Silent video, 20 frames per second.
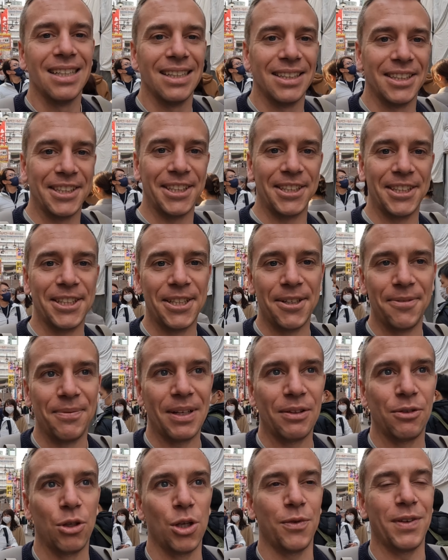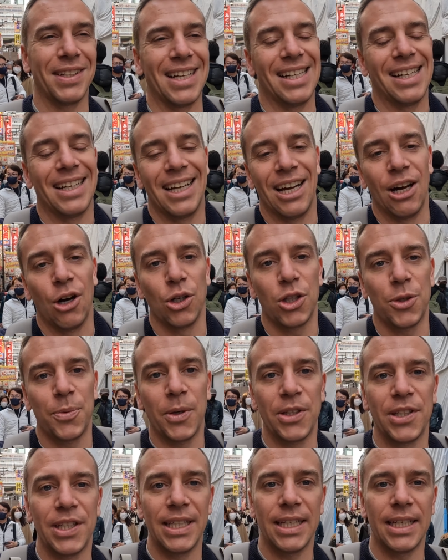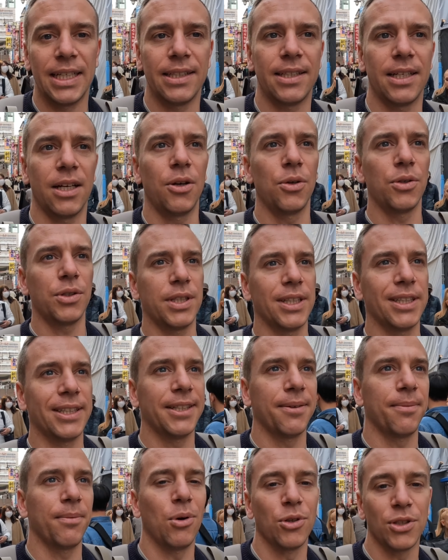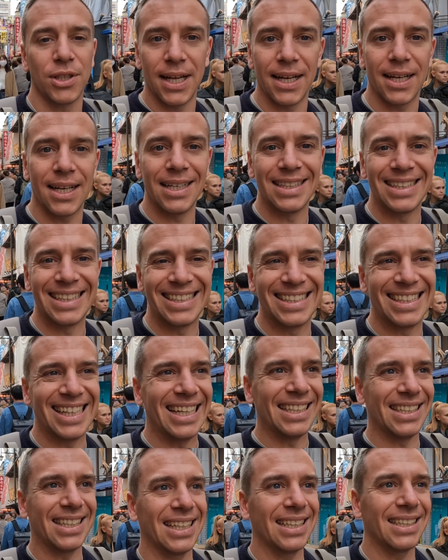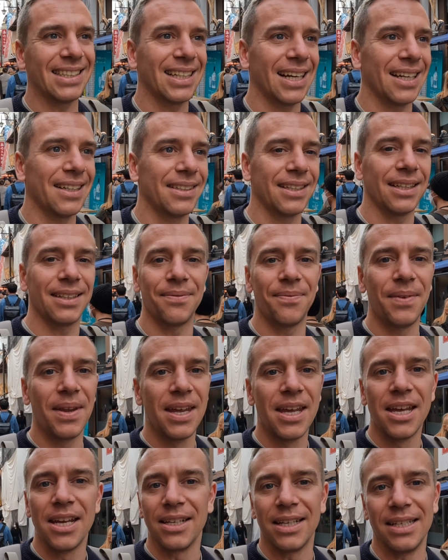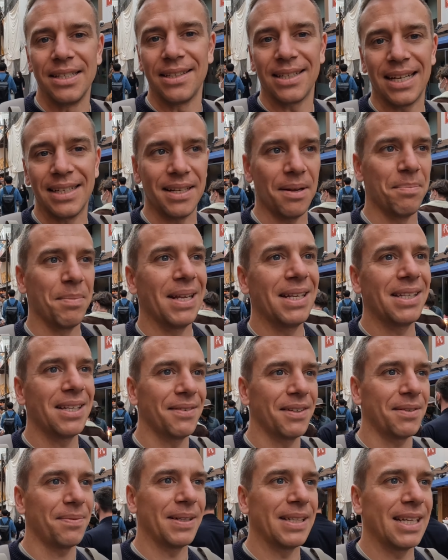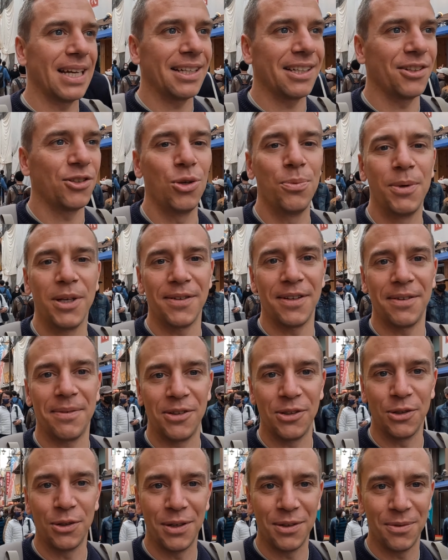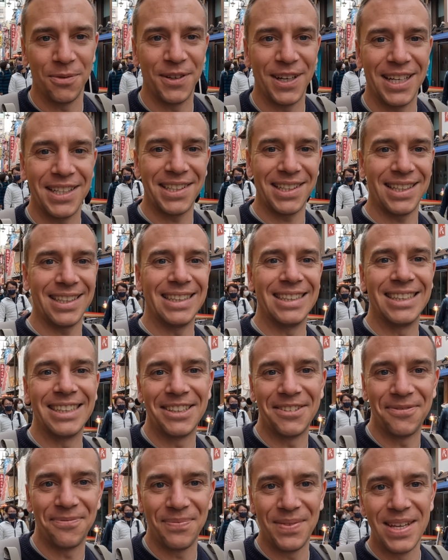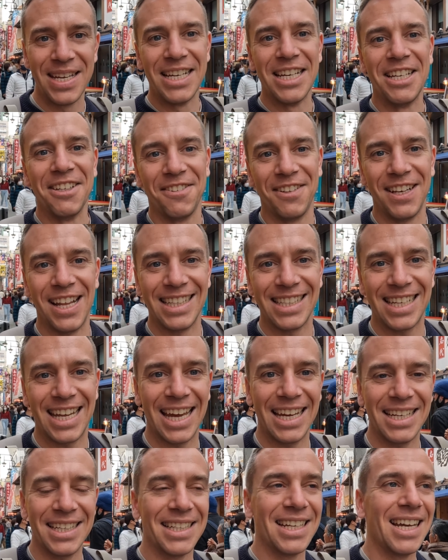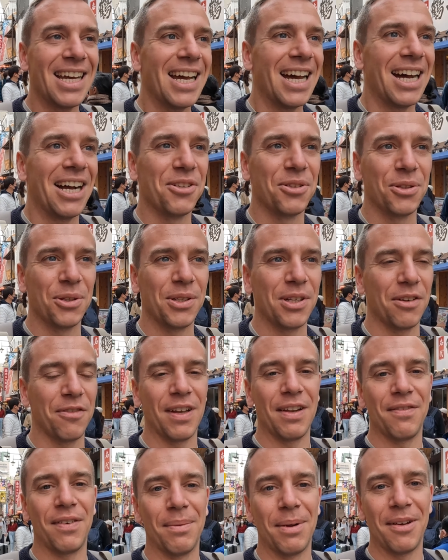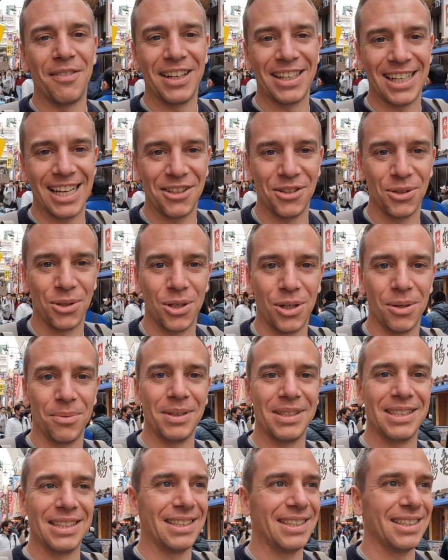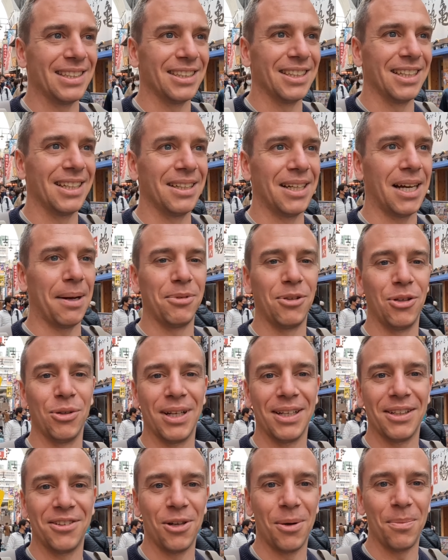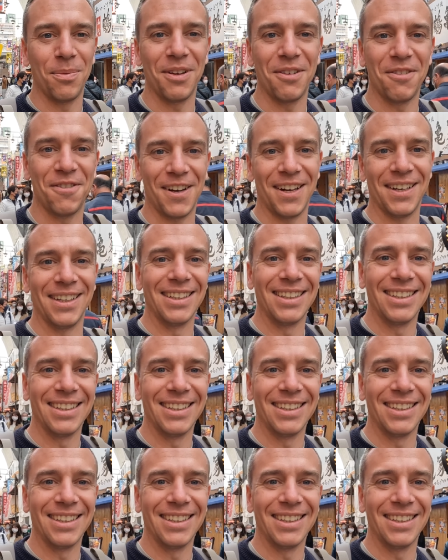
Ähm, natürlich, weil es einer der Hotspots hier ist aus ähm, Osaka, es ist sehr interessant. Ähm, ja, dieses ganze Ambiente, was man hier hat, das typische, was man so aus dem Fernsehen vielleicht kennt. Also ist auf jeden Fall mal wert, hierher zu kommen. Es ist äh, absoluter Top-Fun.